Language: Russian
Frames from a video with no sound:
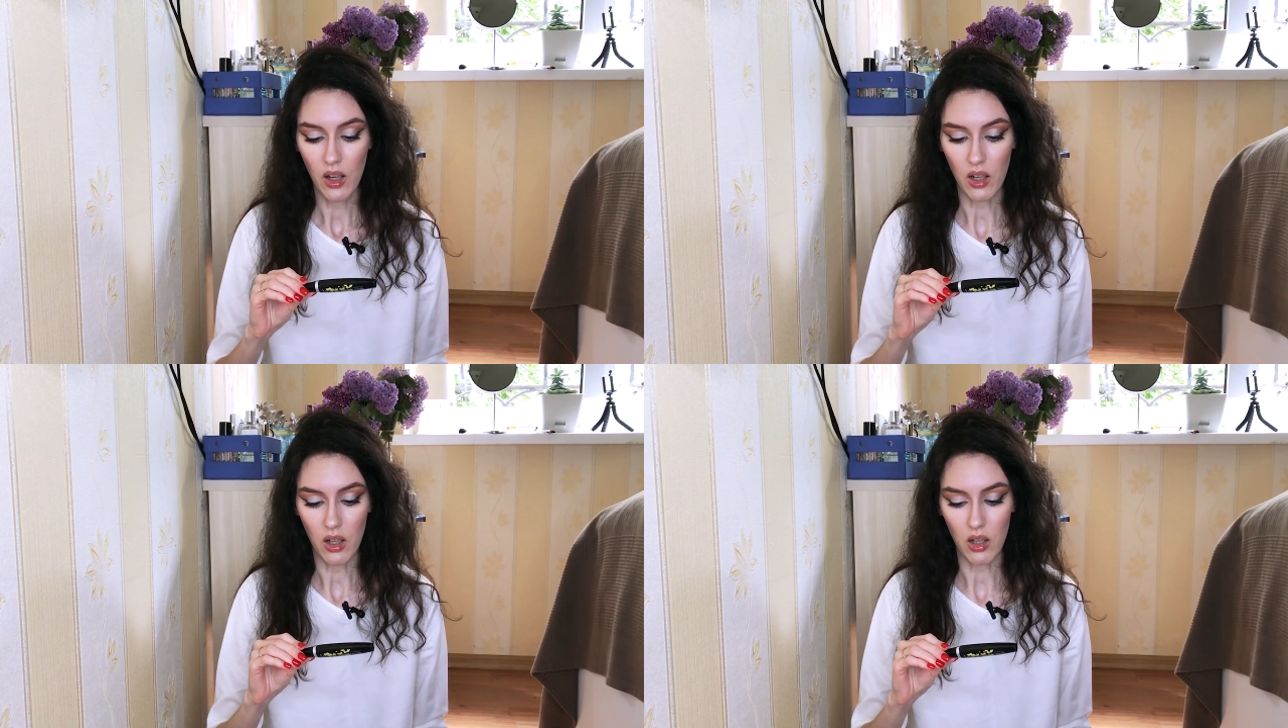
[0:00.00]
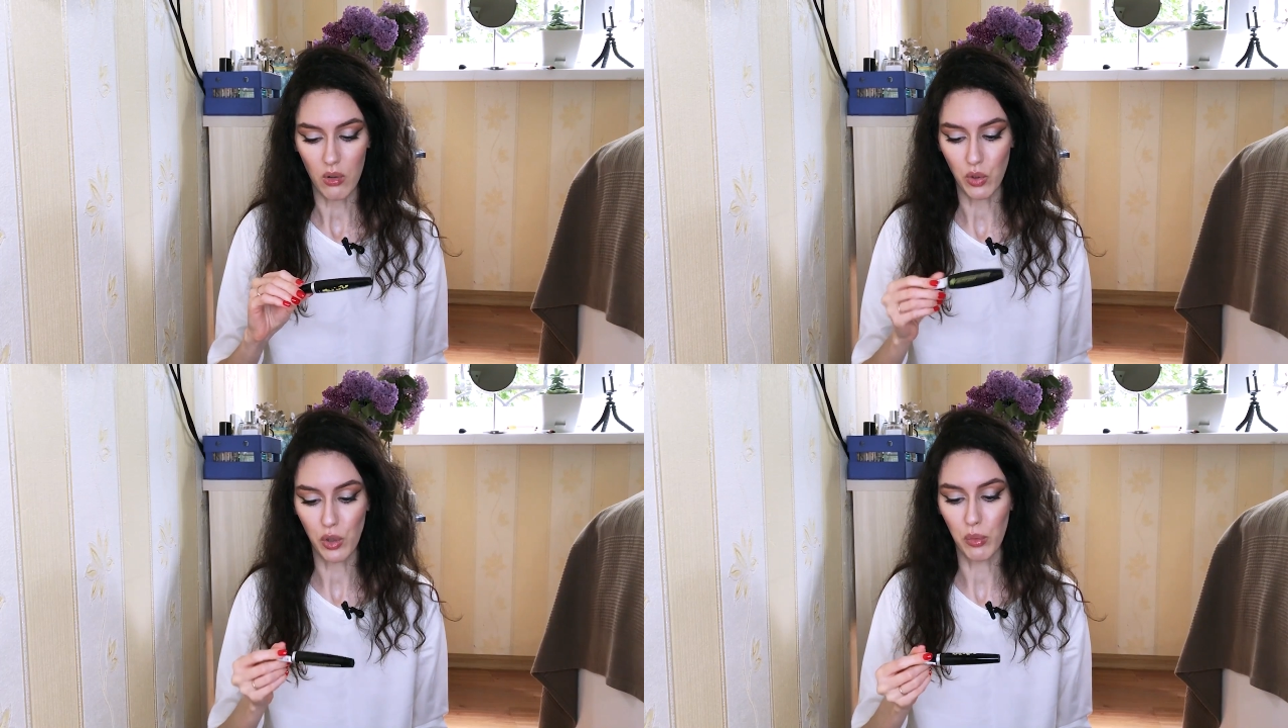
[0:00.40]

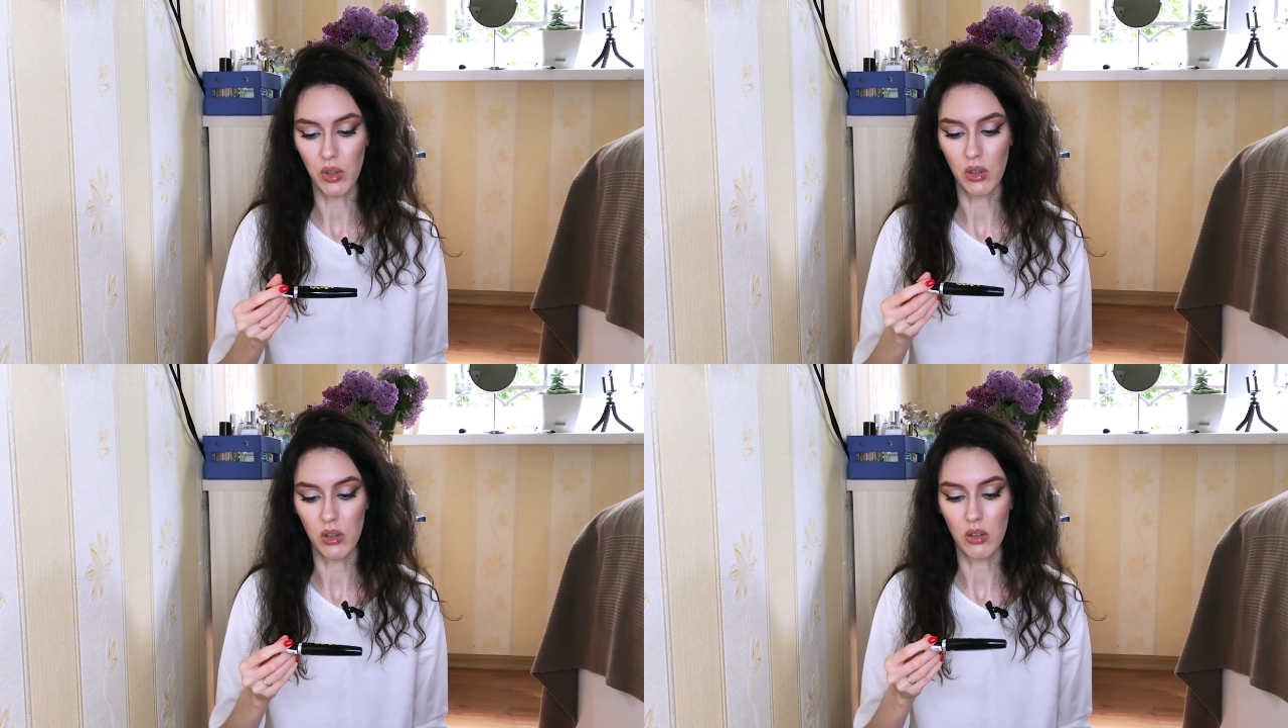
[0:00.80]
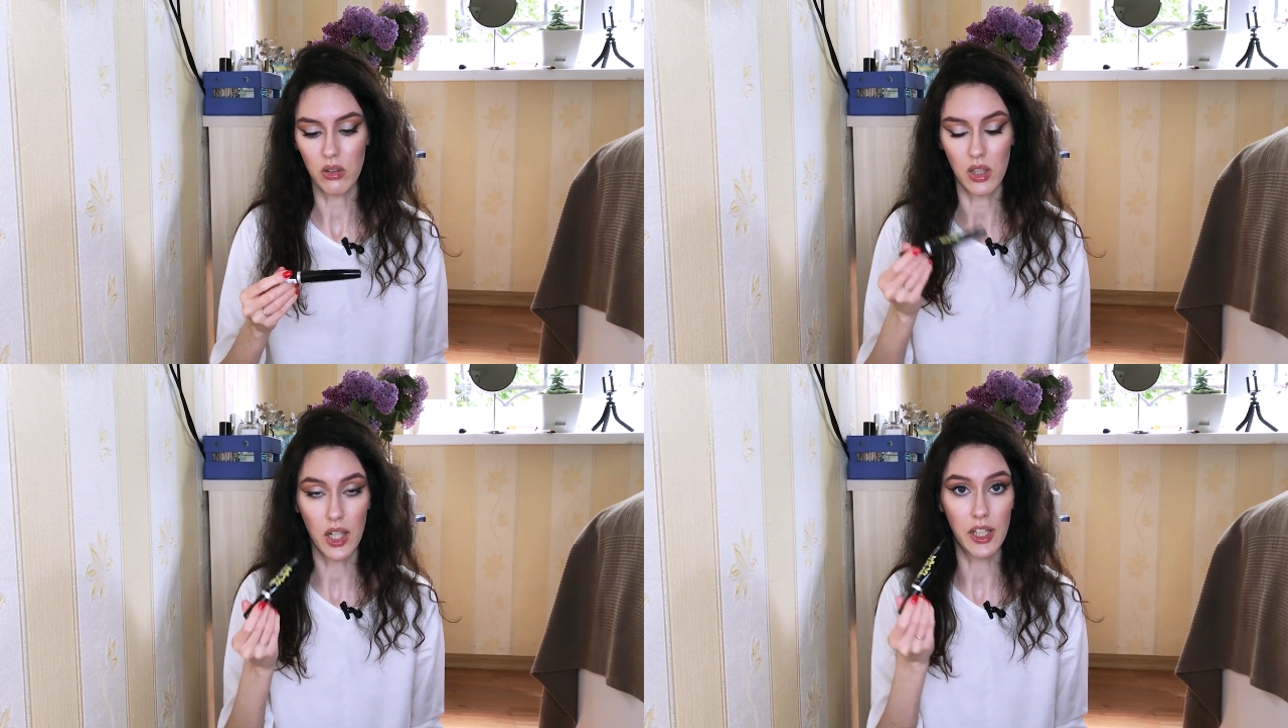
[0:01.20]
а, у них был
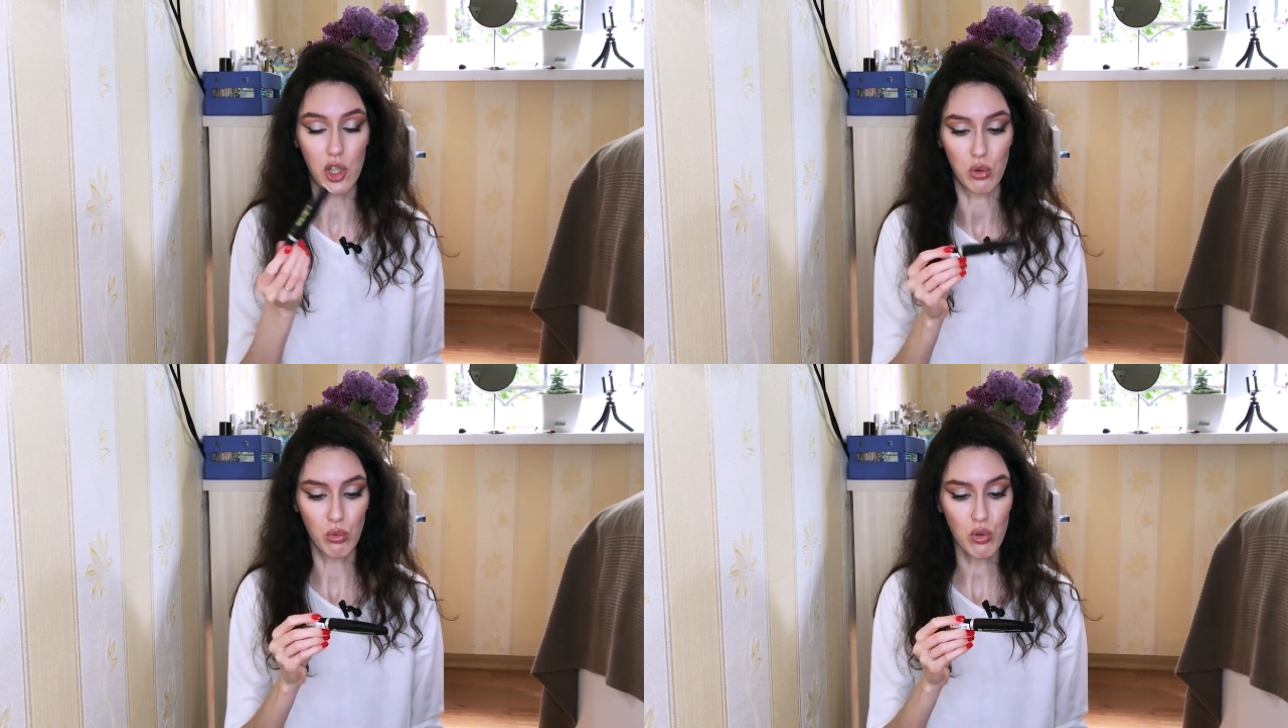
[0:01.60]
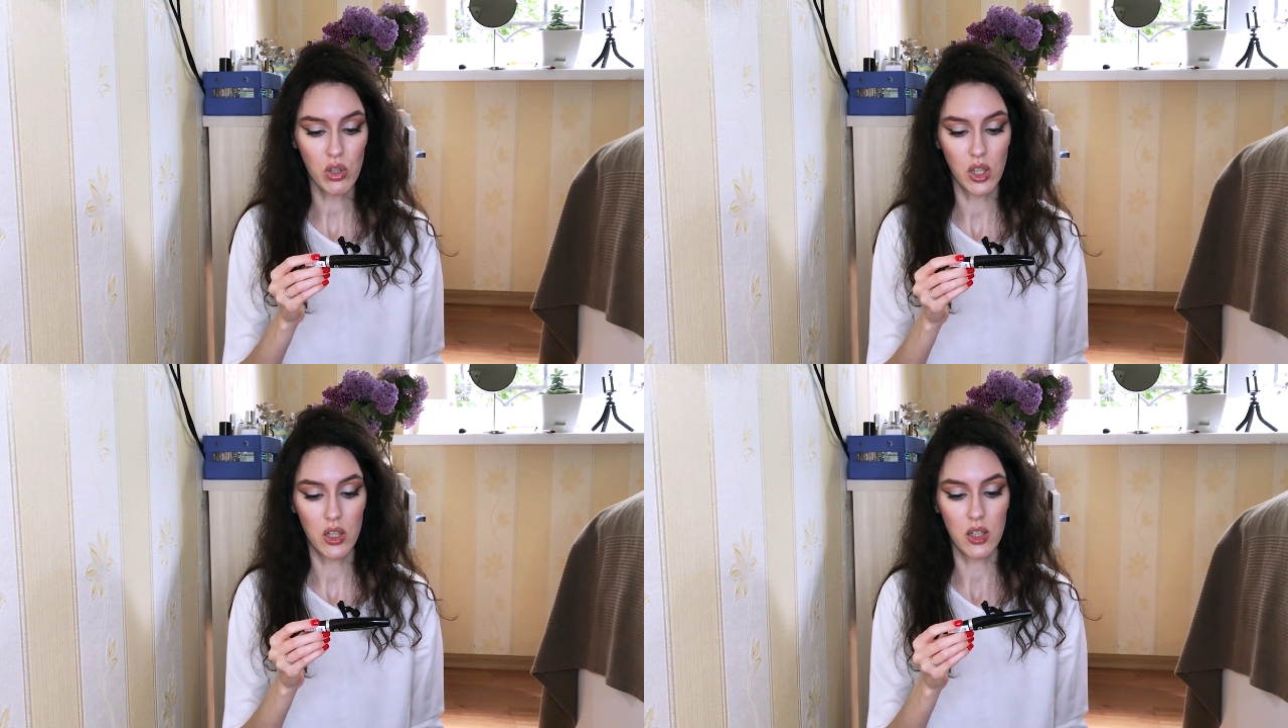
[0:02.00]
эта же
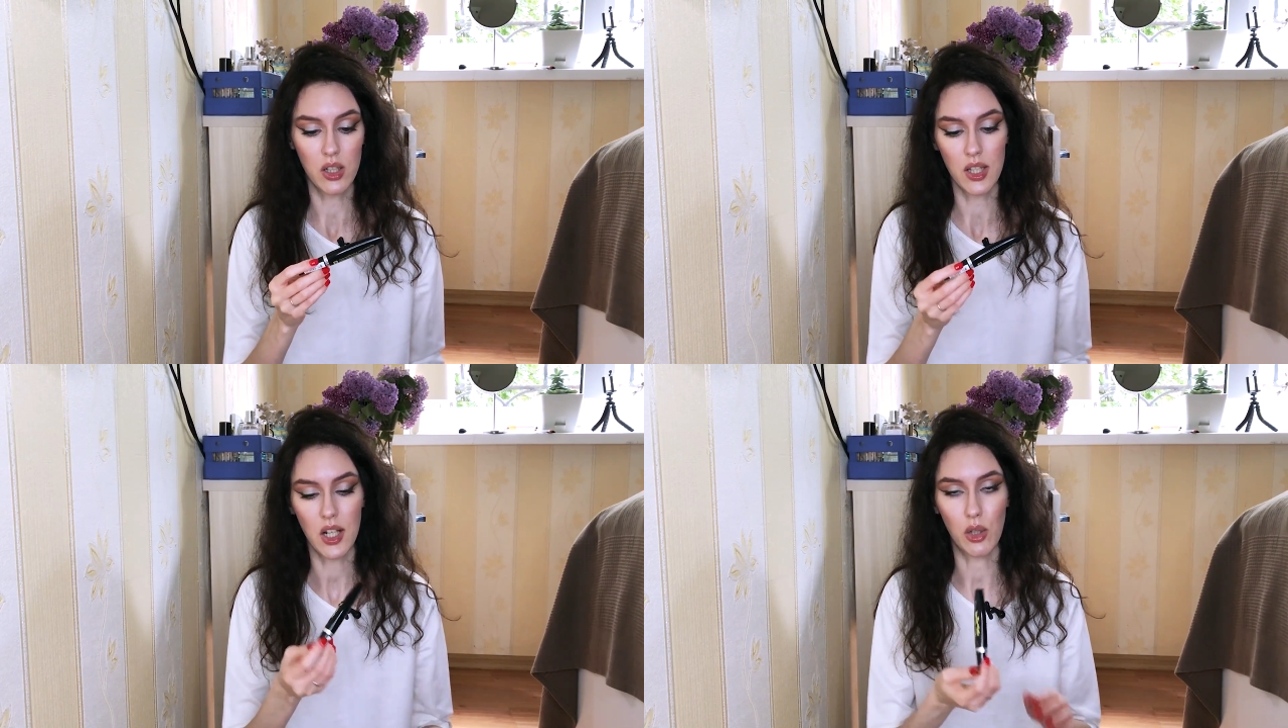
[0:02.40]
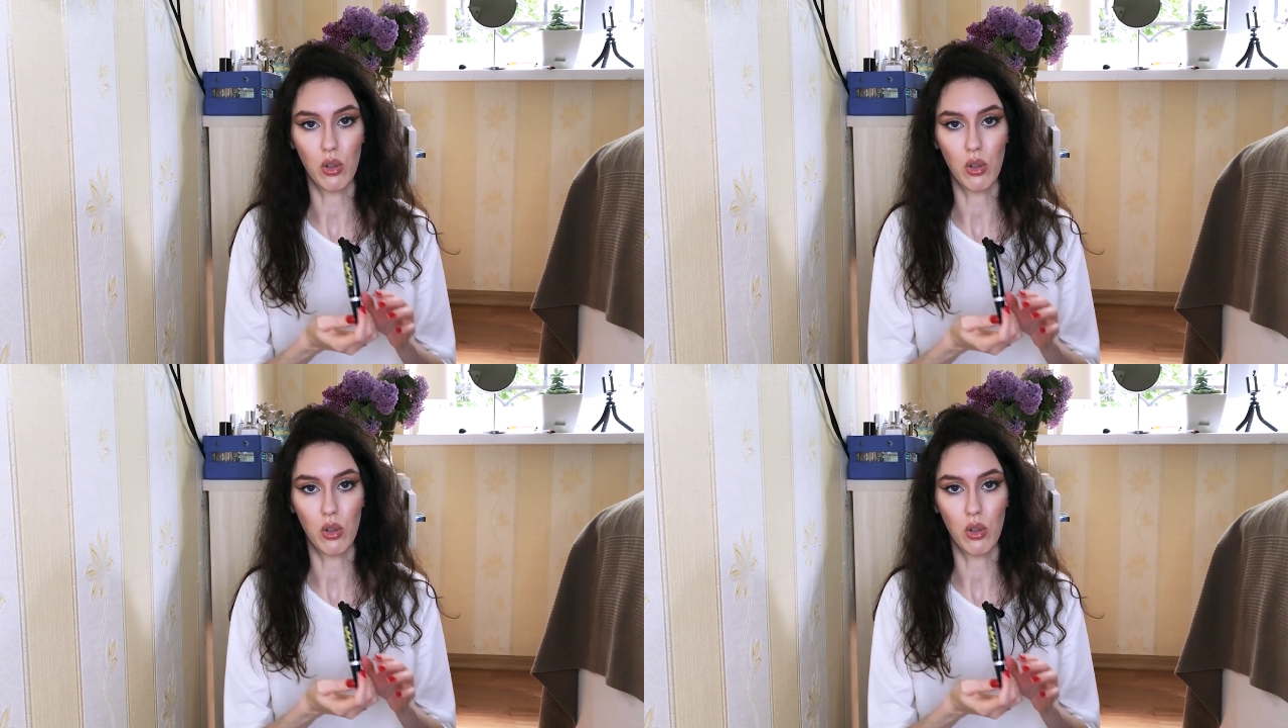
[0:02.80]
тушь XXL,